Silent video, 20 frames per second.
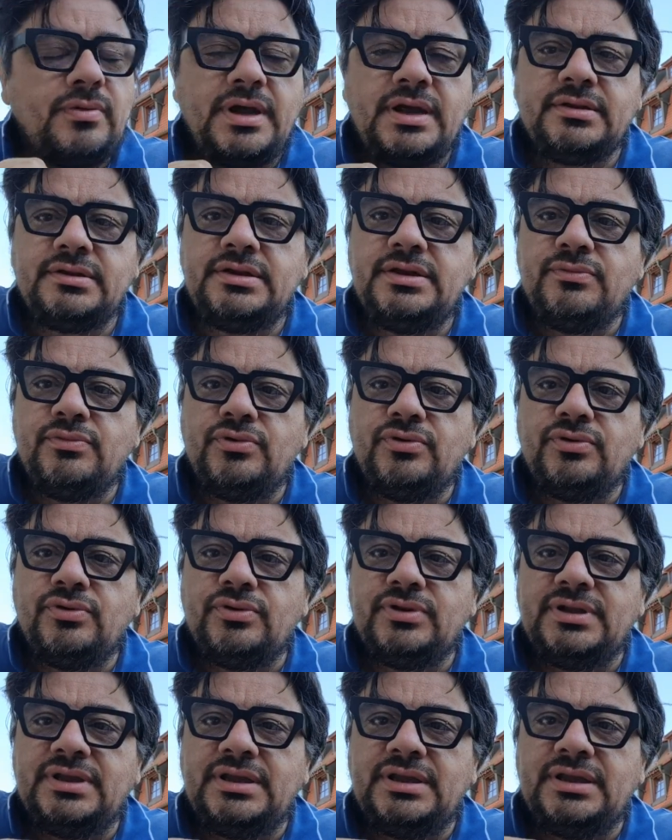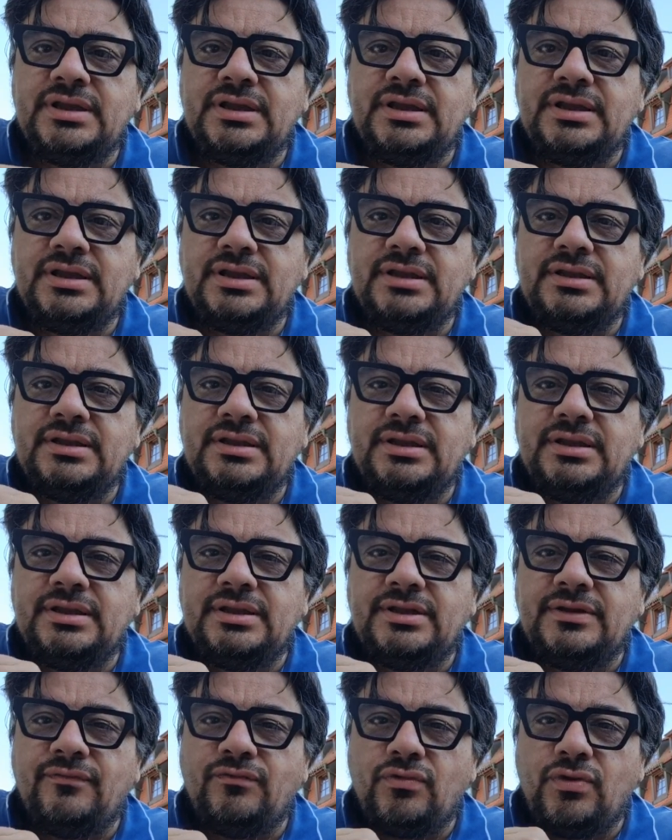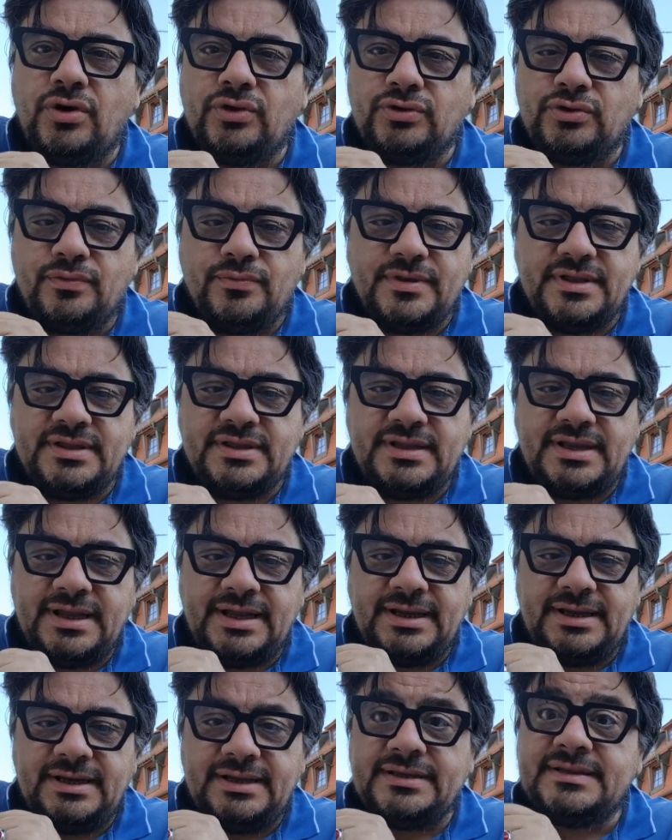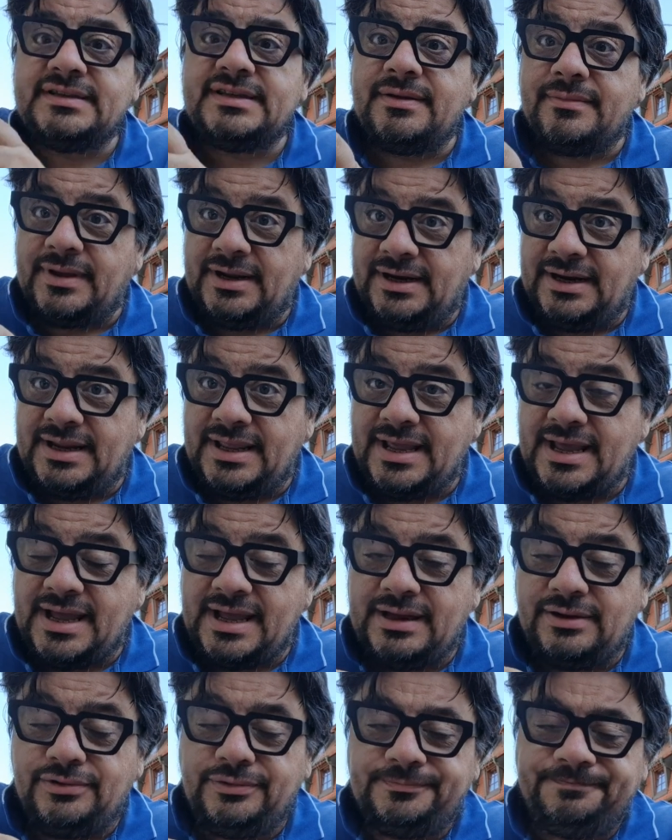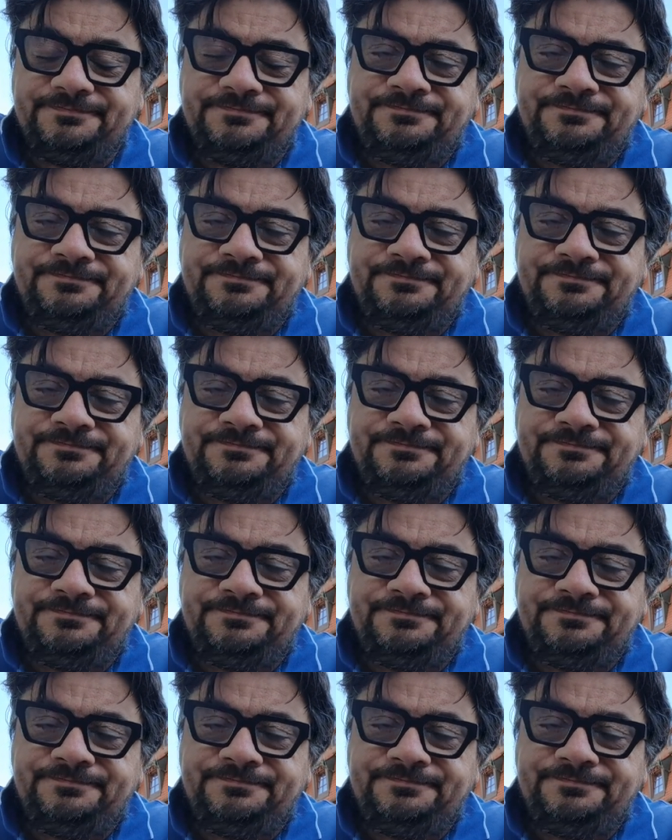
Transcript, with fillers: un attimo di, di, di vuoto mentale insieme a Leao